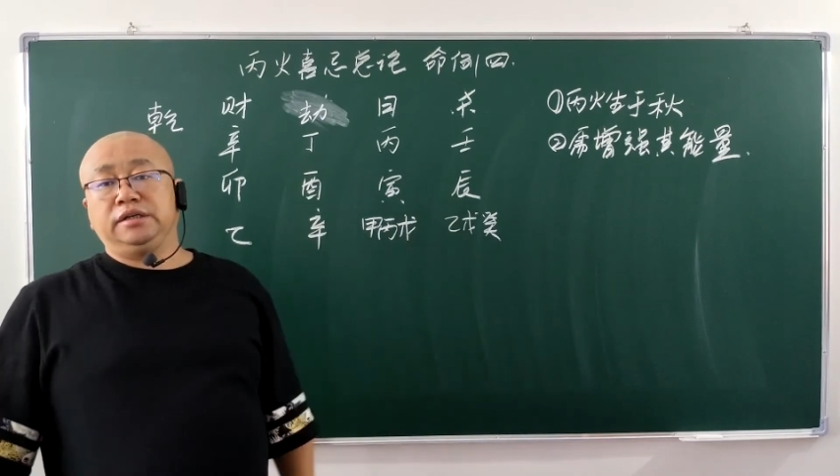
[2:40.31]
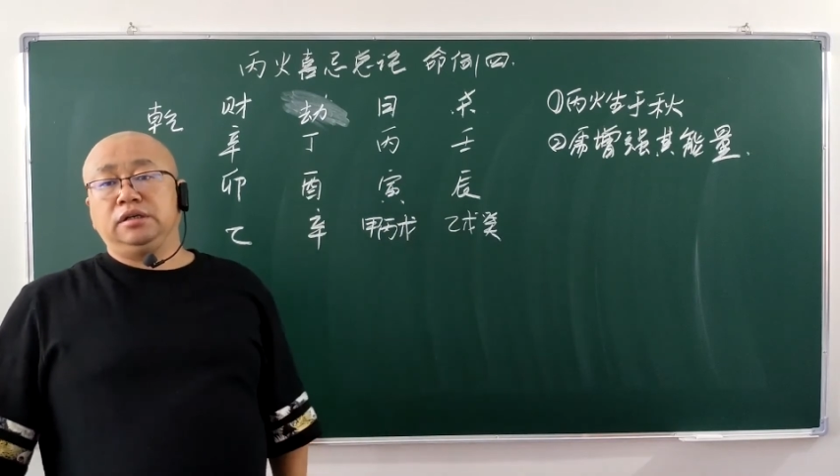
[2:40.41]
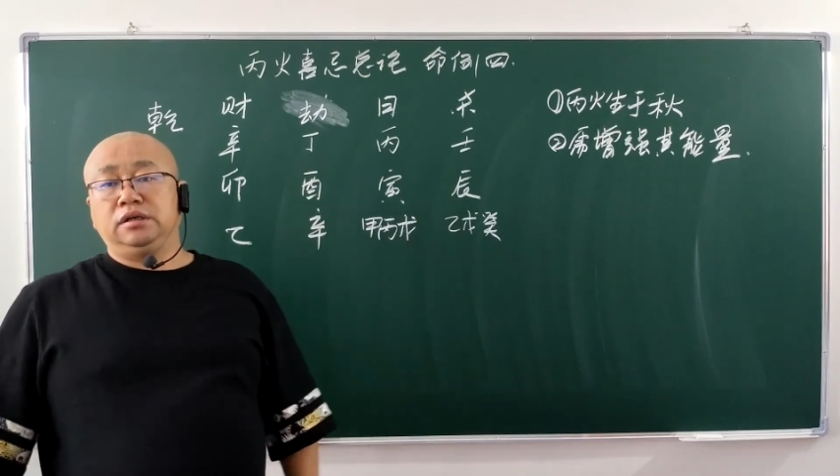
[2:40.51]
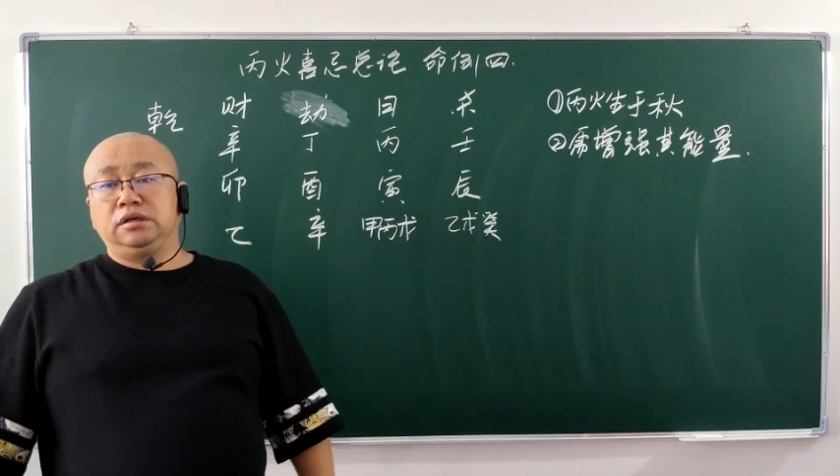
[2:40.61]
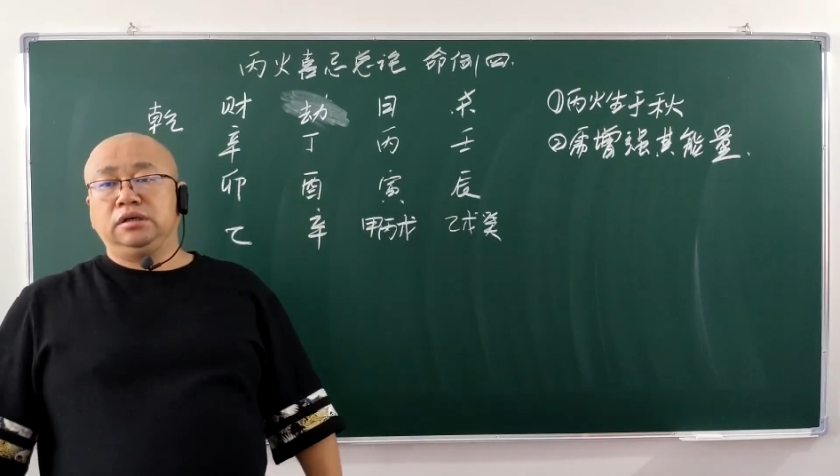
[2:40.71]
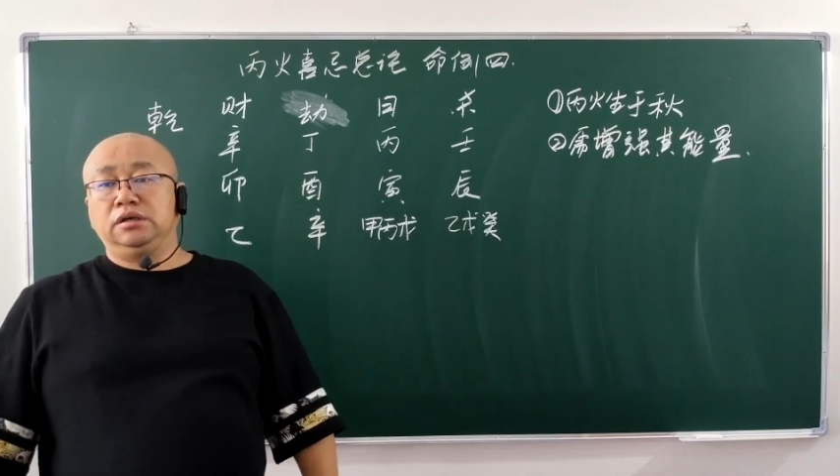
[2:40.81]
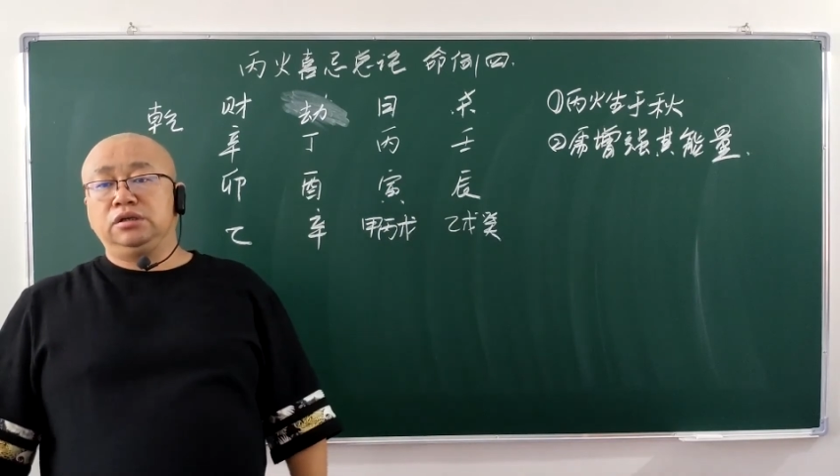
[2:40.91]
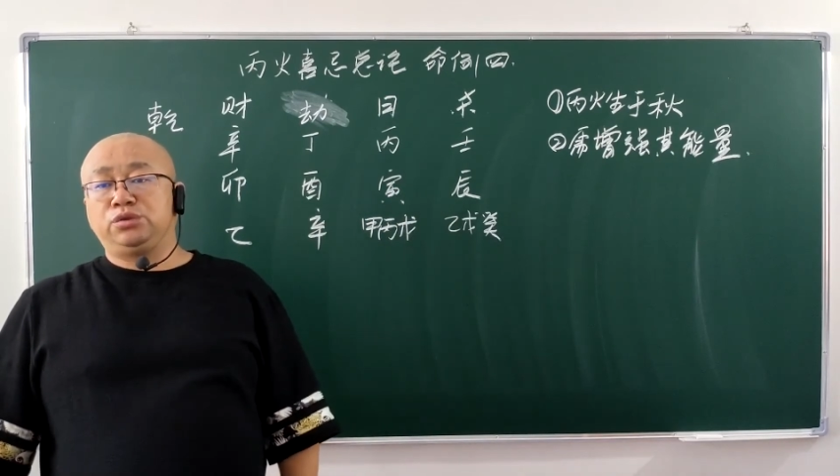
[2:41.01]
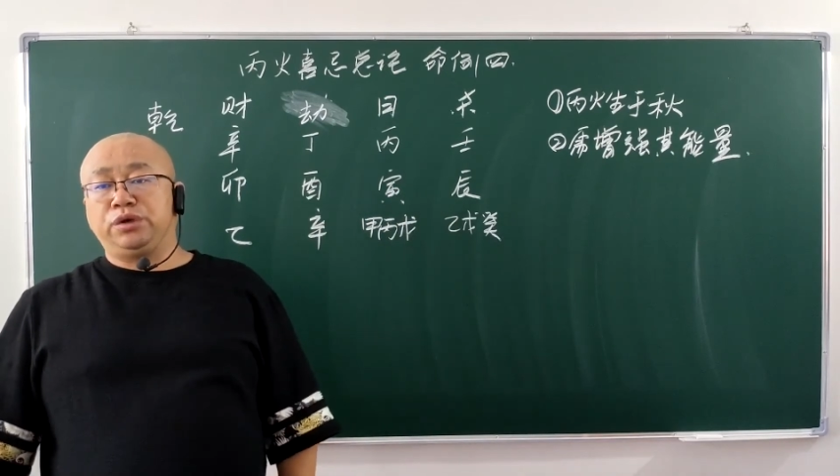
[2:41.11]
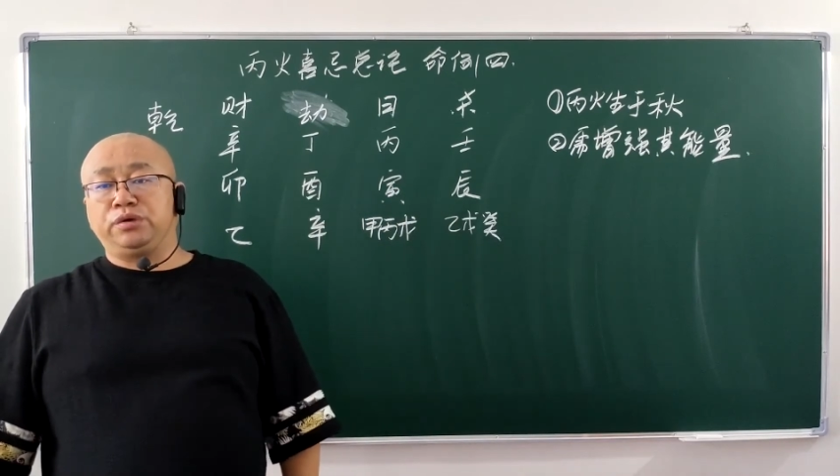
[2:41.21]
水库之
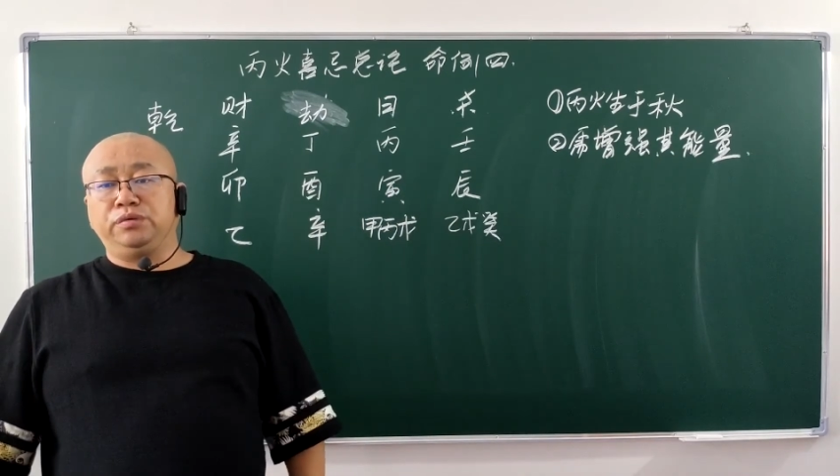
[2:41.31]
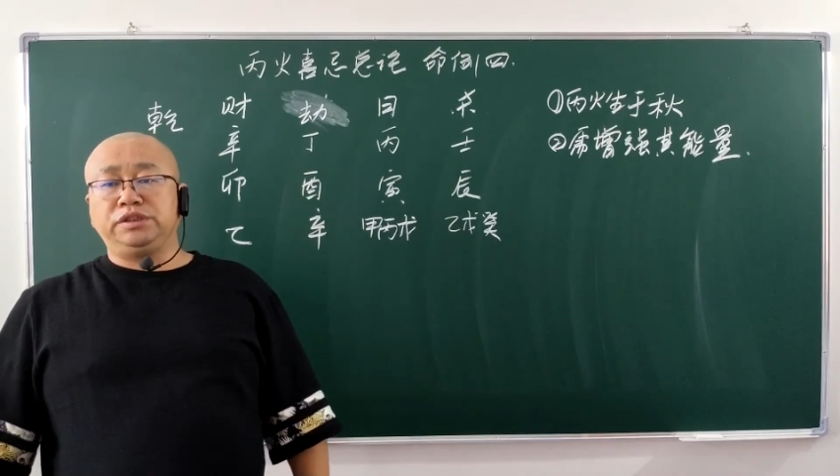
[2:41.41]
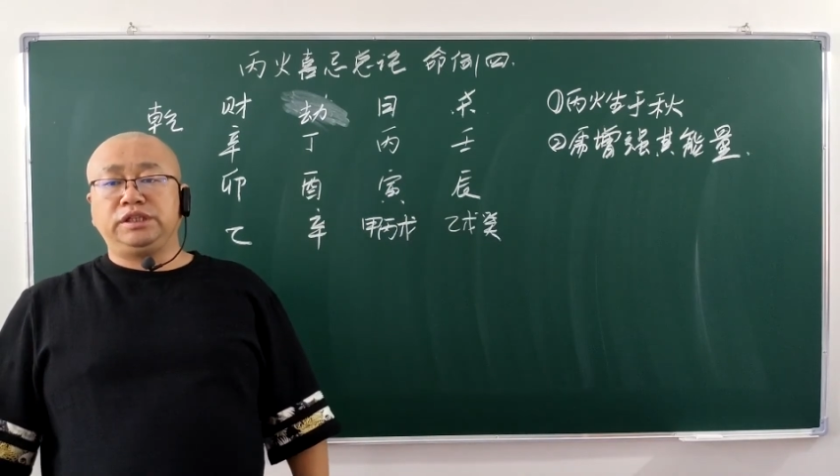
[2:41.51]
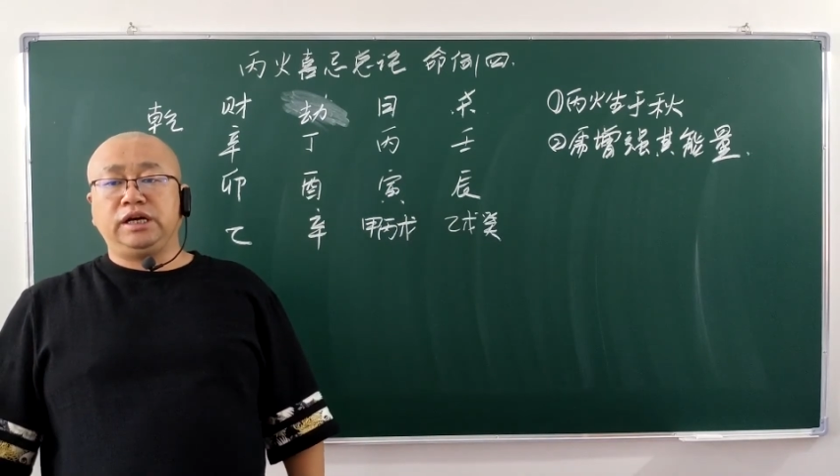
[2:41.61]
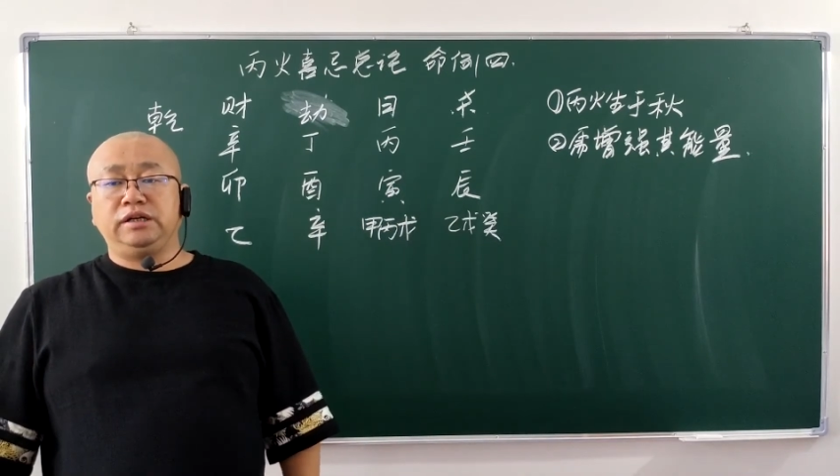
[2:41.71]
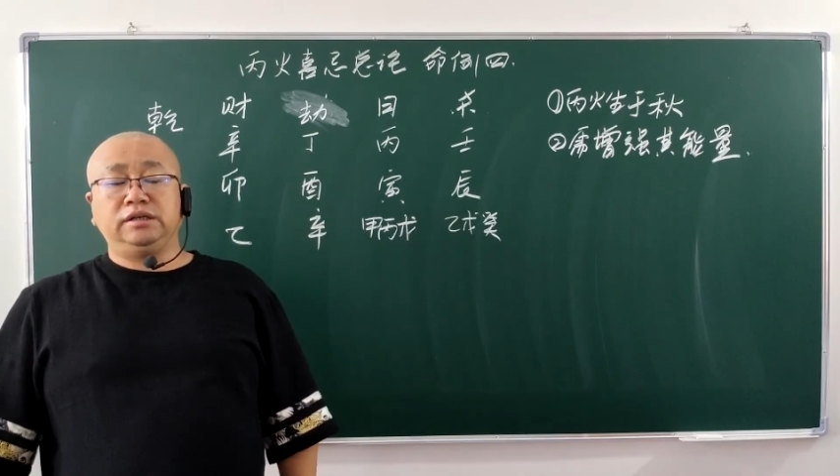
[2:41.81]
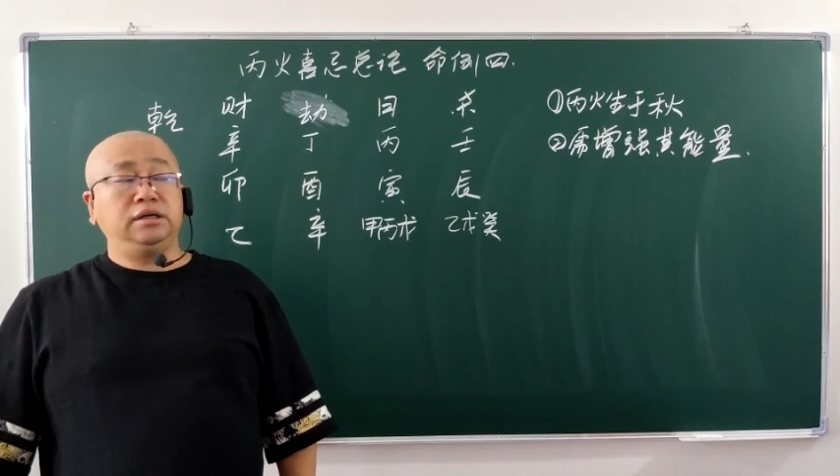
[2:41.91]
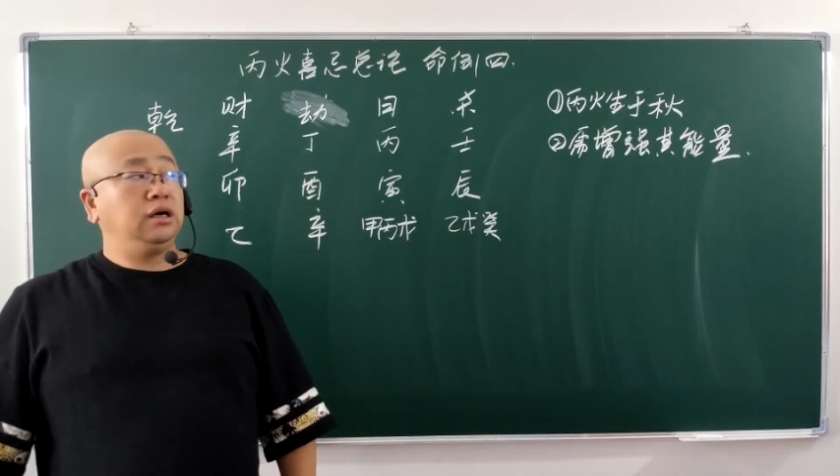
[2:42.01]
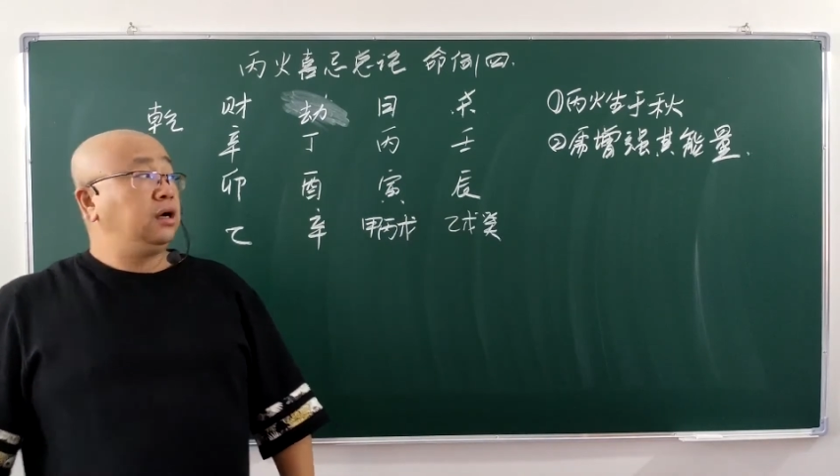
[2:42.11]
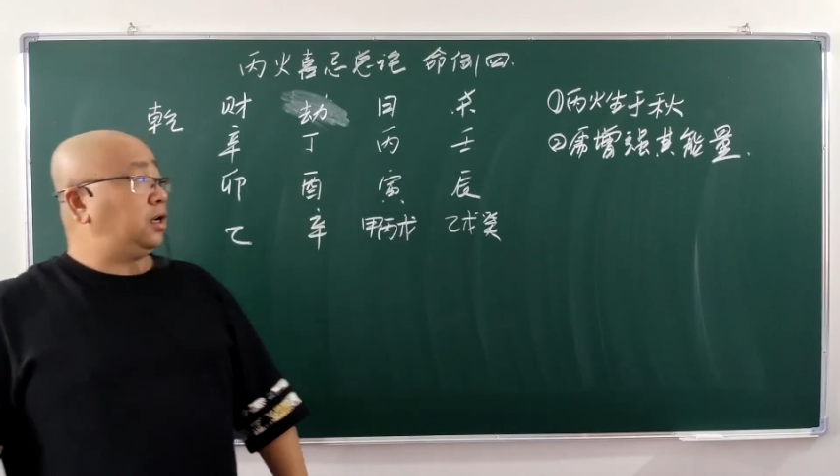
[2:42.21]
上，而且
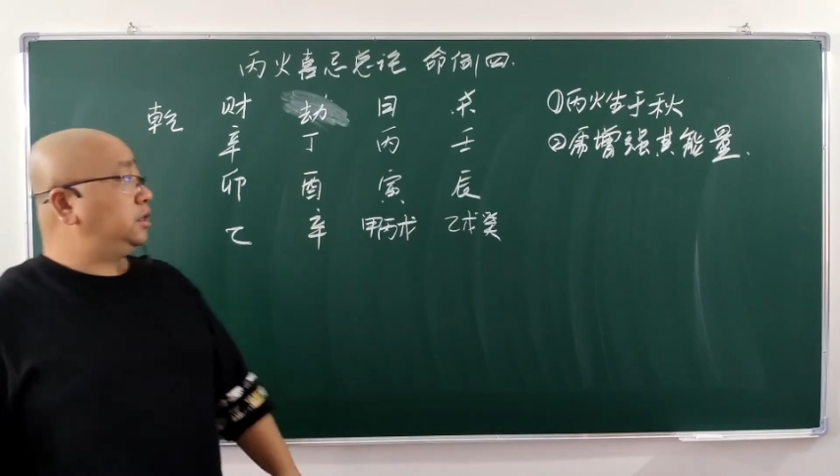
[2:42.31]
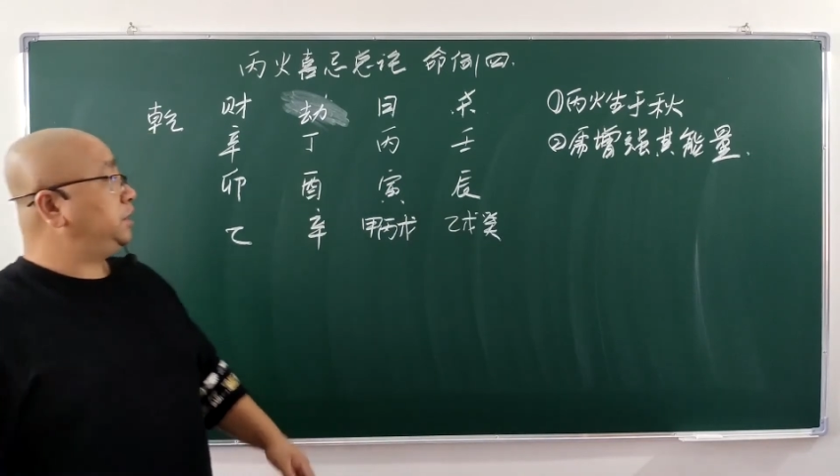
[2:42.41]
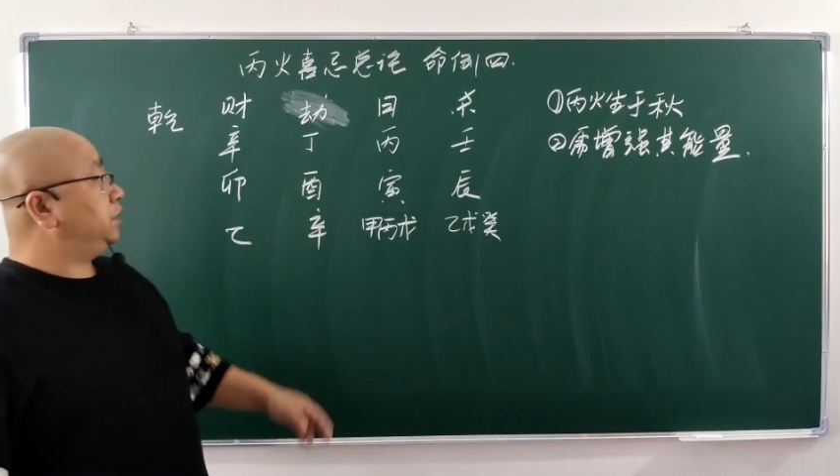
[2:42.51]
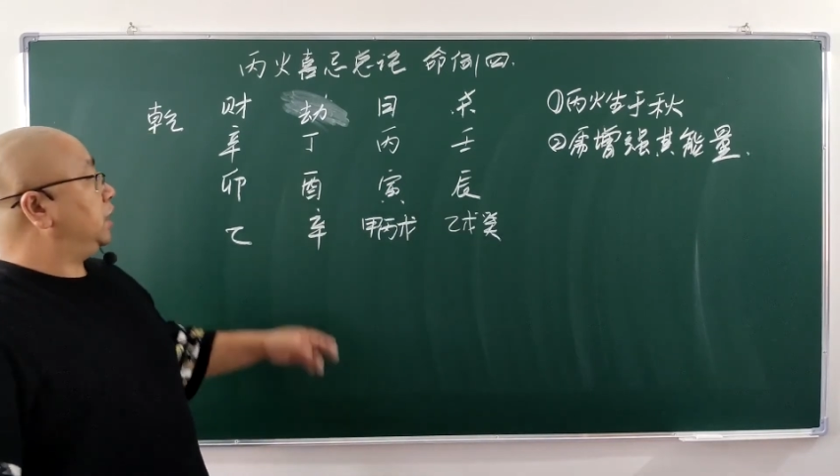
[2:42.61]
呢又有